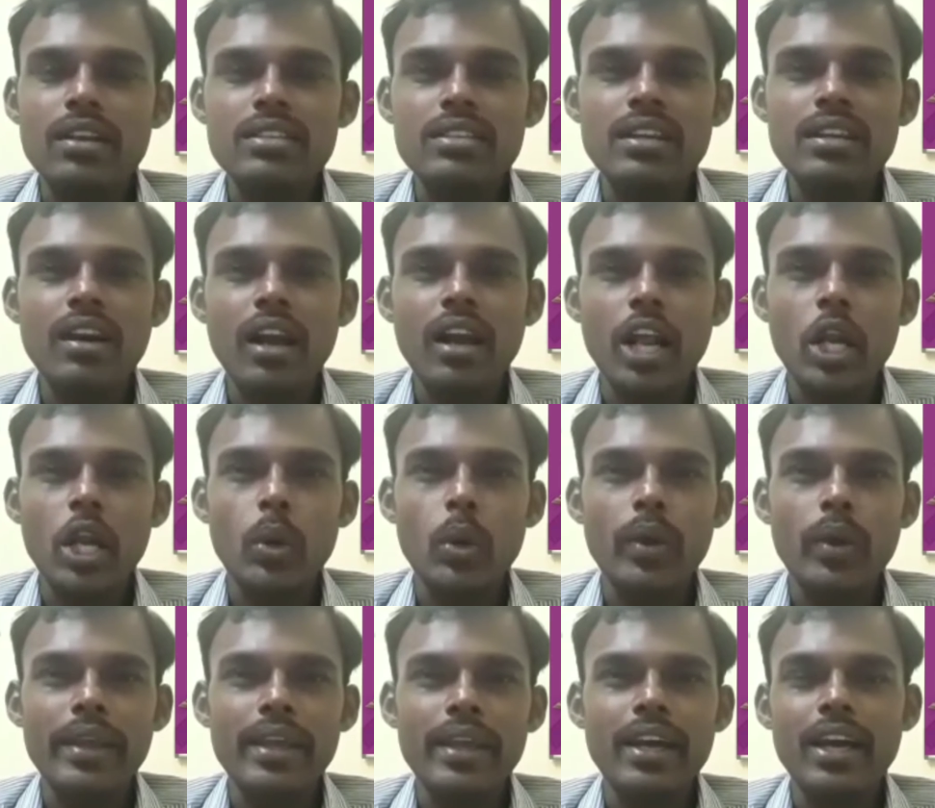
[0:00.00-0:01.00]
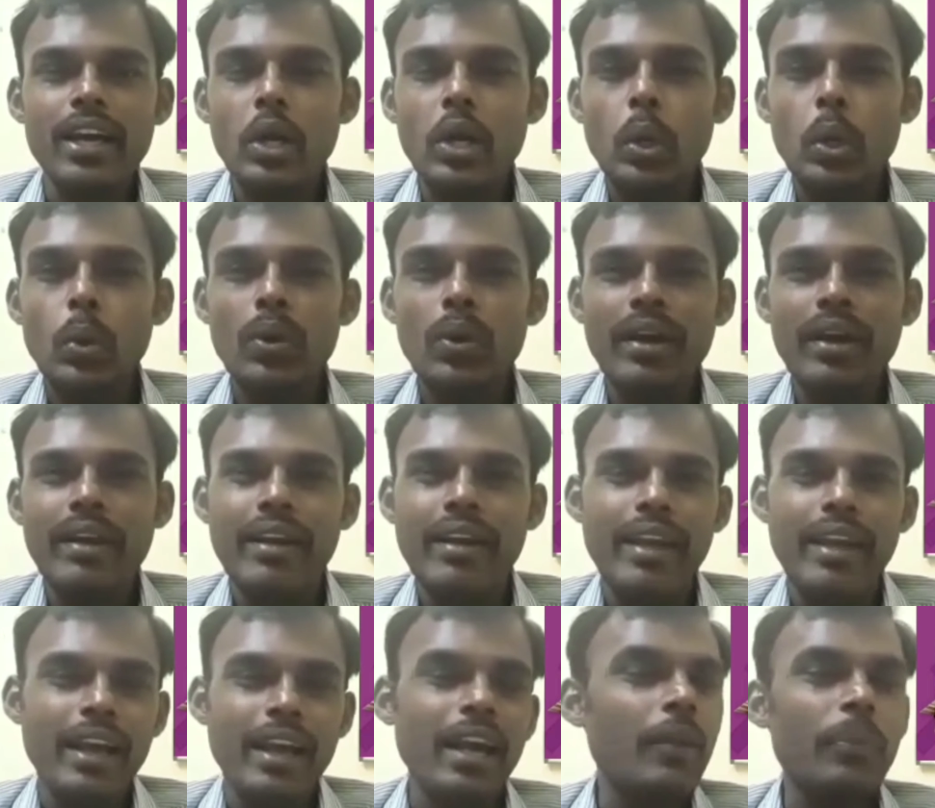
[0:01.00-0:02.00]
ராசிக்காரர்களுடைய
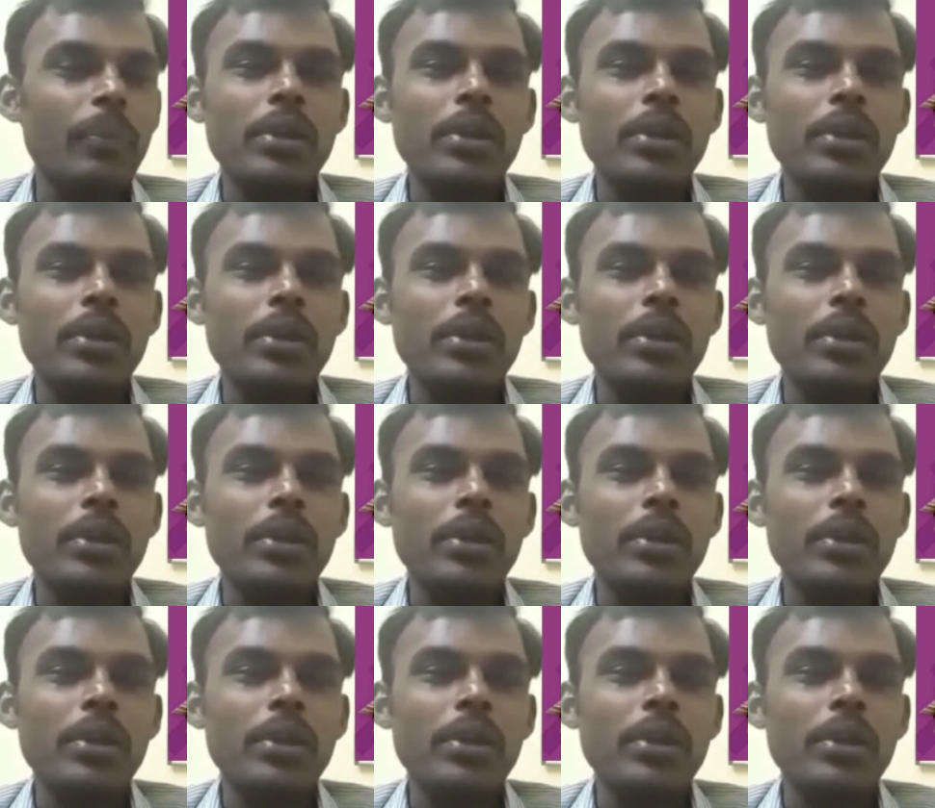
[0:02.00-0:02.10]
குணநலங்கள்